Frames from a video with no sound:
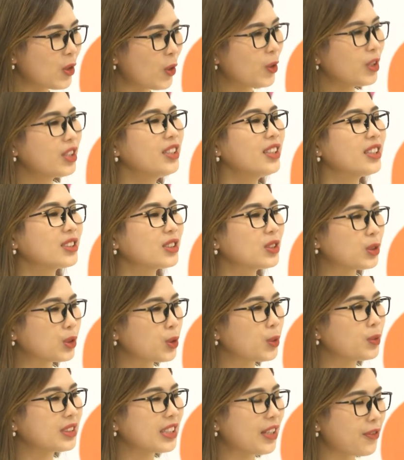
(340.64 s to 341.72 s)
đối tượng sử
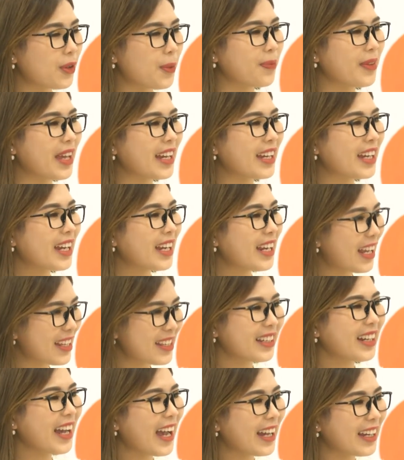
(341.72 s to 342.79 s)
dụng sản phẩm này là
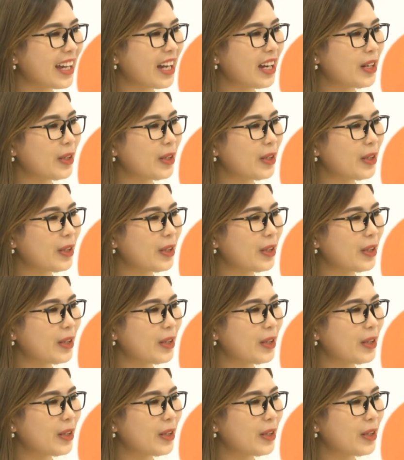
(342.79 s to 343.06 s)
những ai ạ?